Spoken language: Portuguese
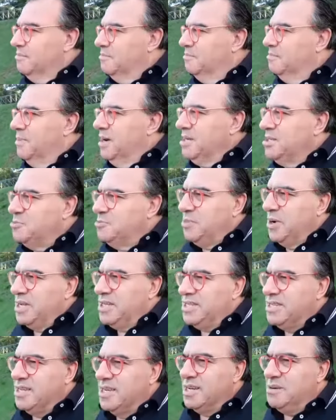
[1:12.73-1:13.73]
mas
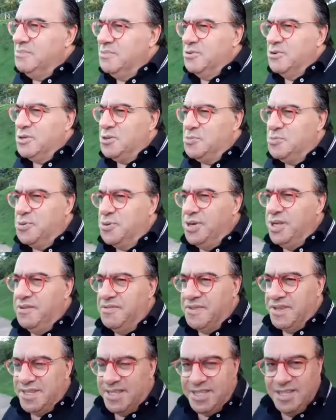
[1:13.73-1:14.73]
passamos por
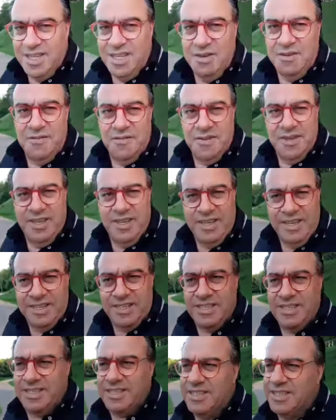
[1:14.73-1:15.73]

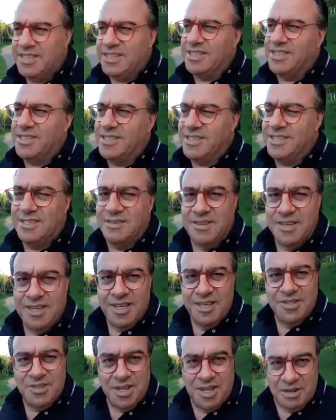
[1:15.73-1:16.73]
invisíveis.
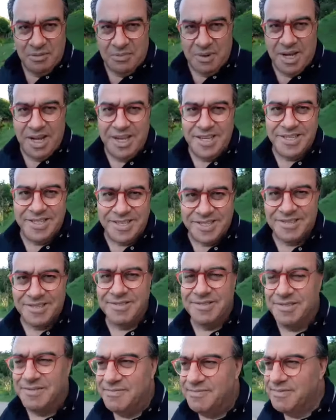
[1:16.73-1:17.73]
Isso é
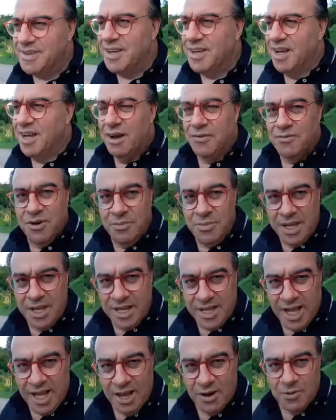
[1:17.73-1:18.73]
demais. Vou
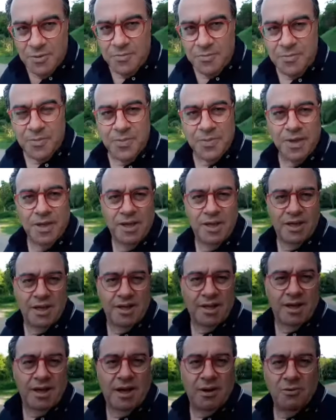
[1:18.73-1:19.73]
ambientá-lo.
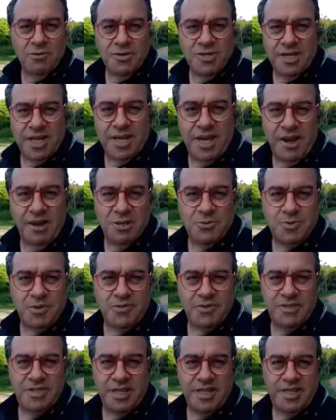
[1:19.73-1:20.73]
Alguns cenários
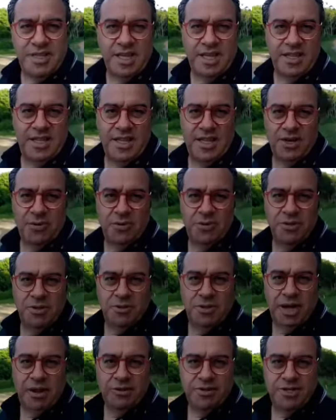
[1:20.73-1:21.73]
para você entender
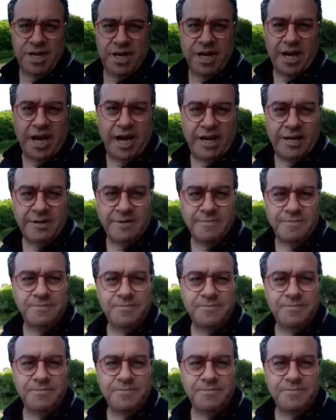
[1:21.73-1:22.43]
onde eu quero chegar